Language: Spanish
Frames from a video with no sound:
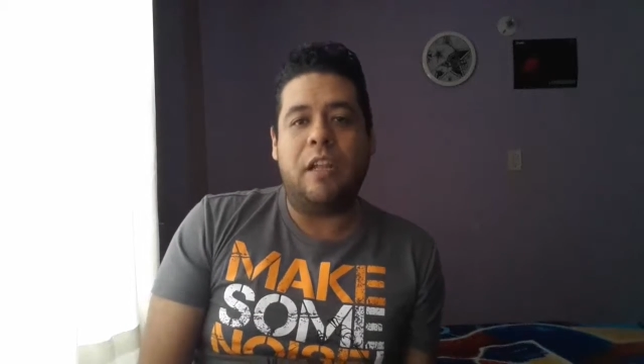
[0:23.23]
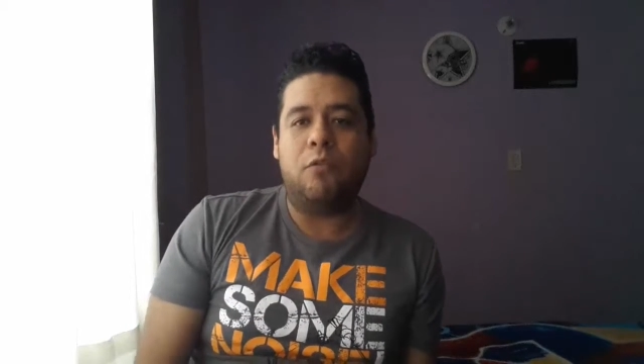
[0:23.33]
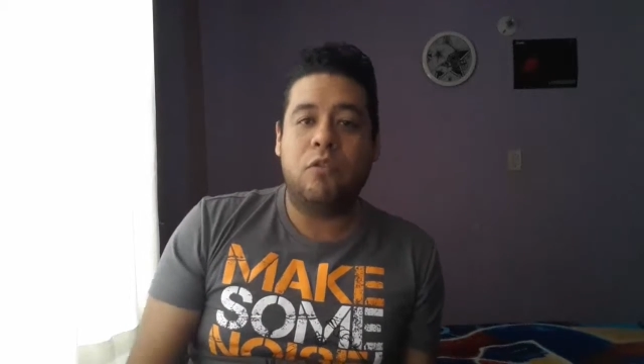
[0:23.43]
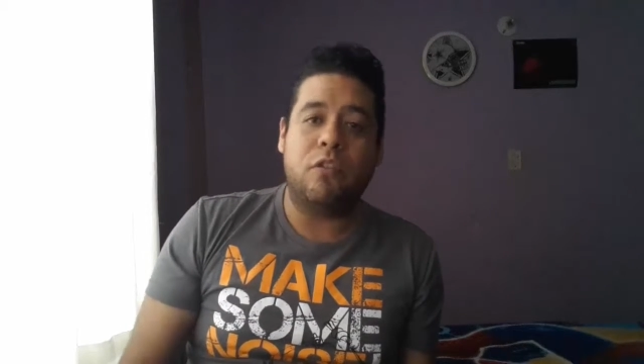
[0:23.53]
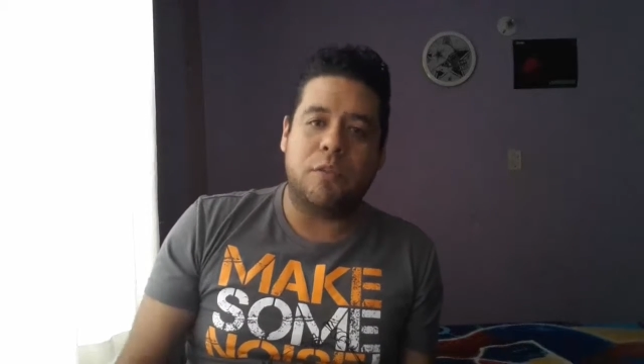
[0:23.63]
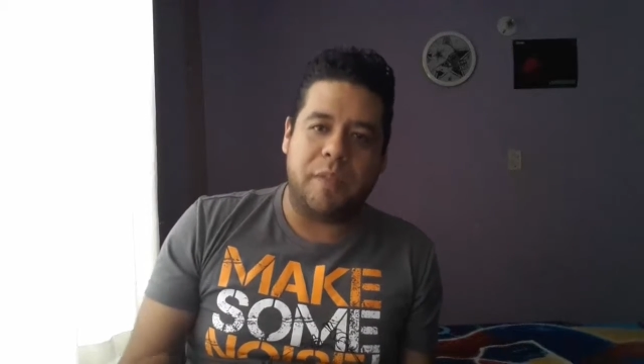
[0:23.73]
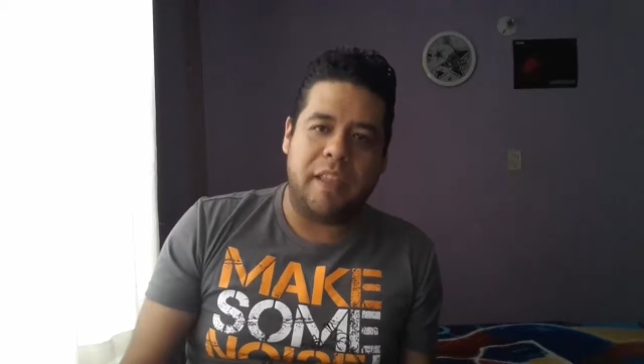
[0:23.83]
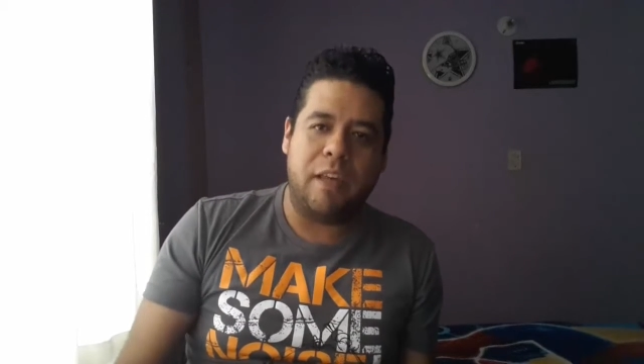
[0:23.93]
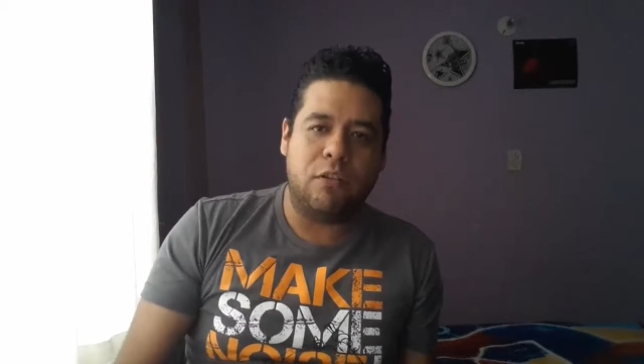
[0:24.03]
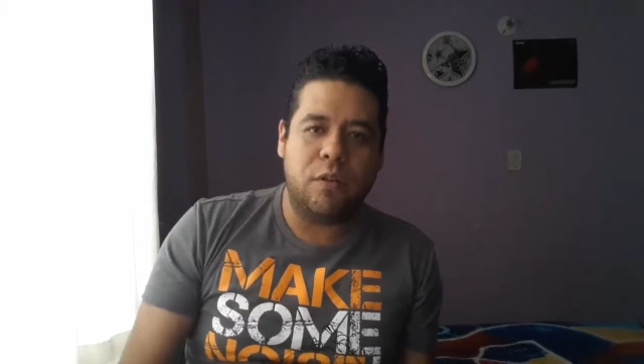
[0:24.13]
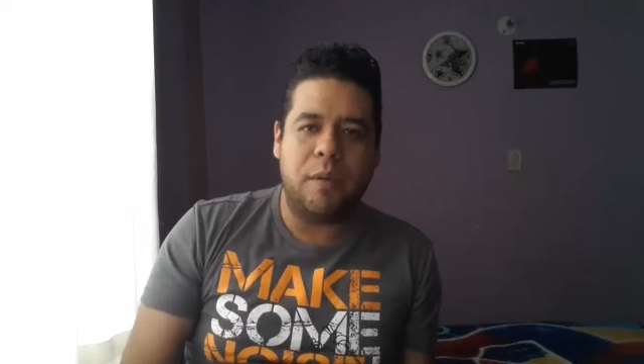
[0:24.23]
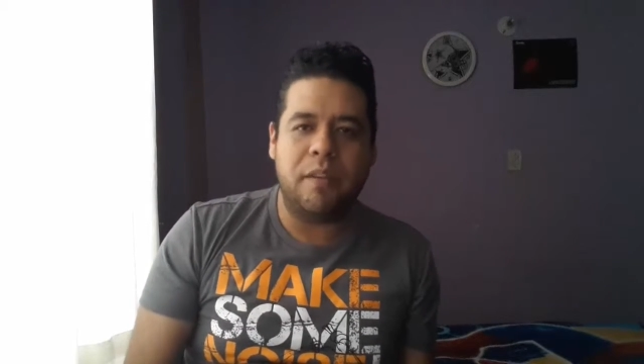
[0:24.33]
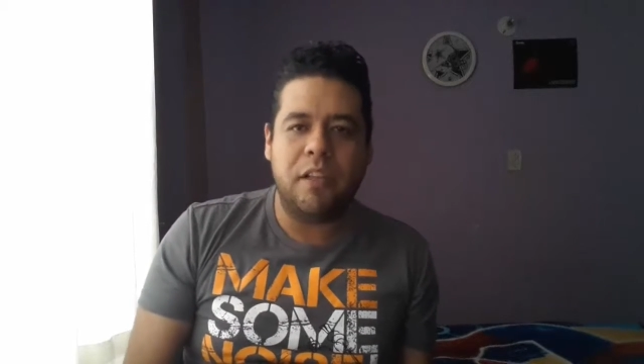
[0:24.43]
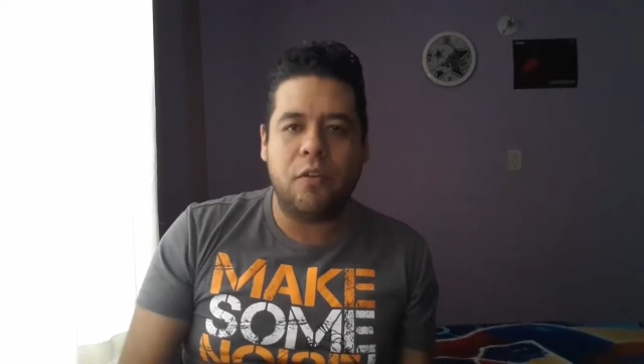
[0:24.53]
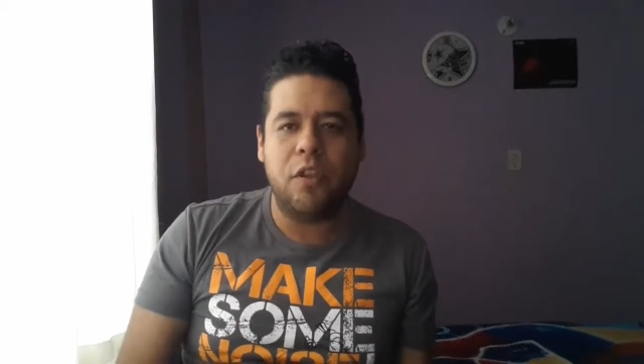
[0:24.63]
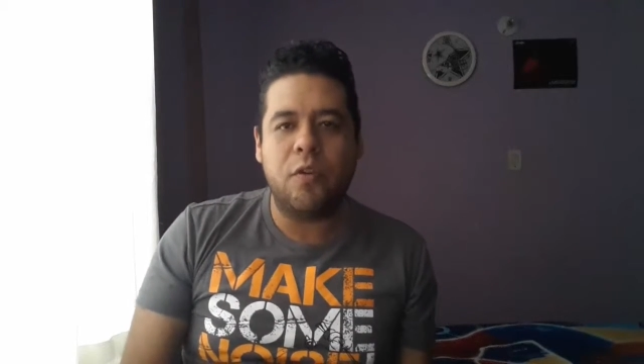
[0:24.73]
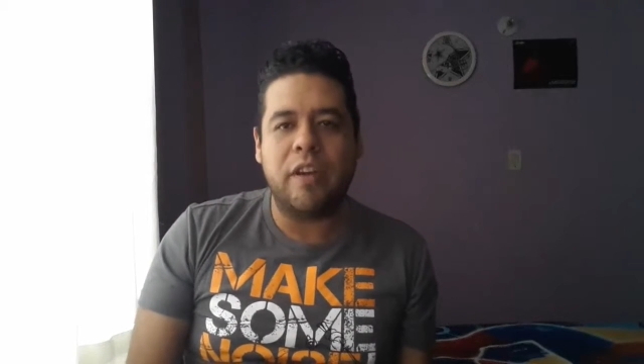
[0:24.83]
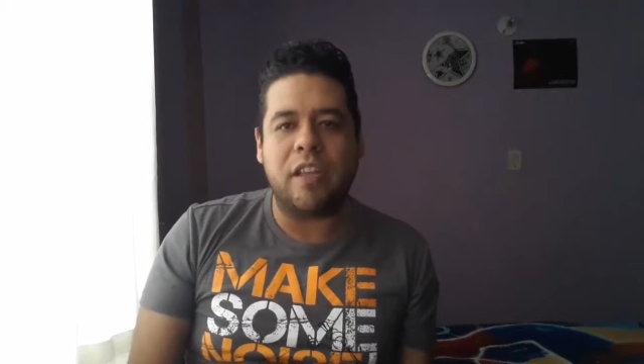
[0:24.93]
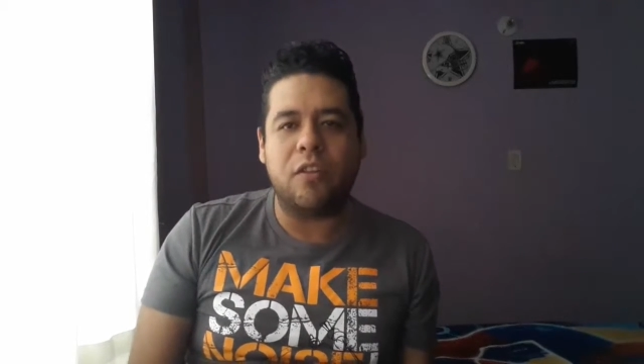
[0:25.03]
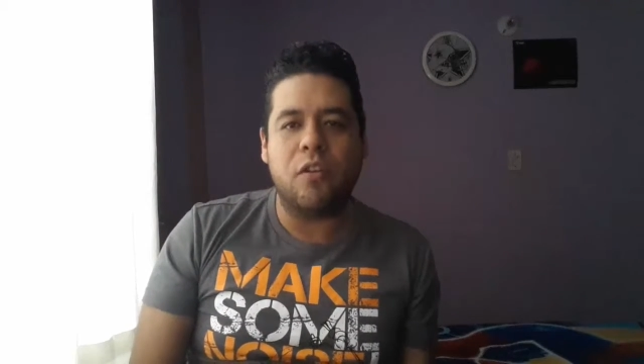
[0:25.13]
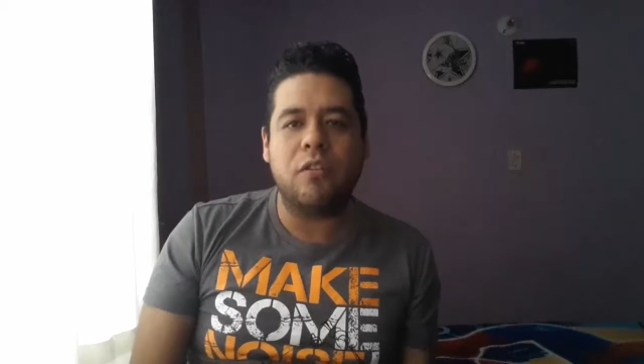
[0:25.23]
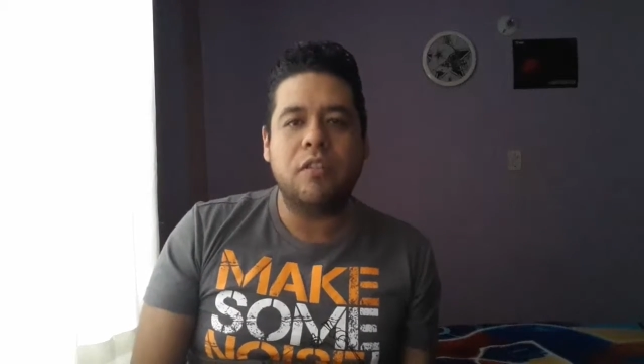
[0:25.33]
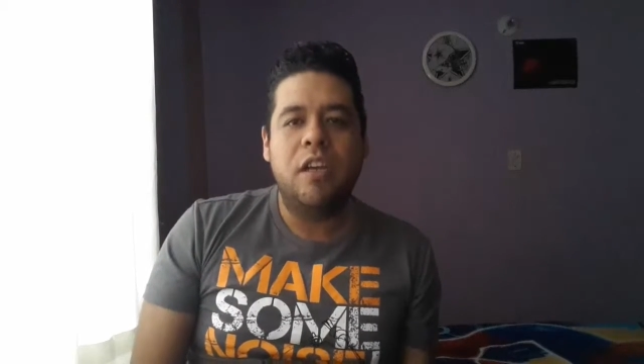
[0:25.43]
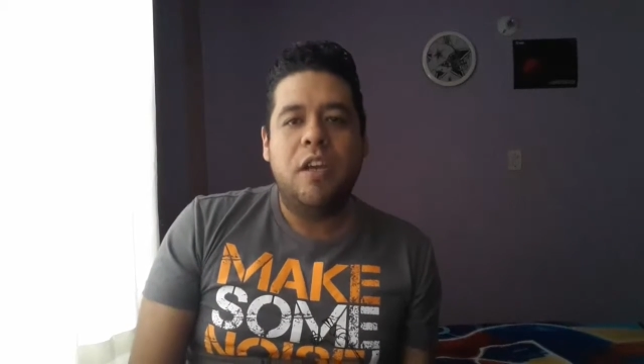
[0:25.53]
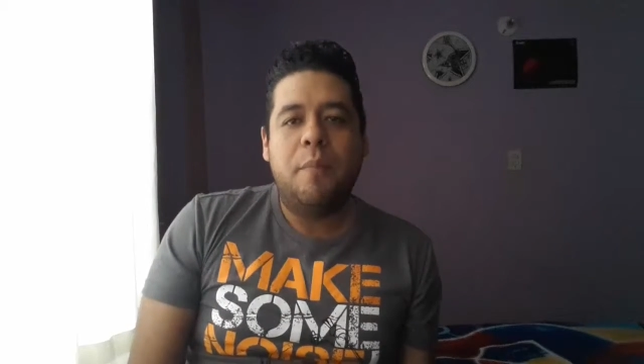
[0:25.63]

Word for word: algunos de los videos, obviamente no digo que en todos,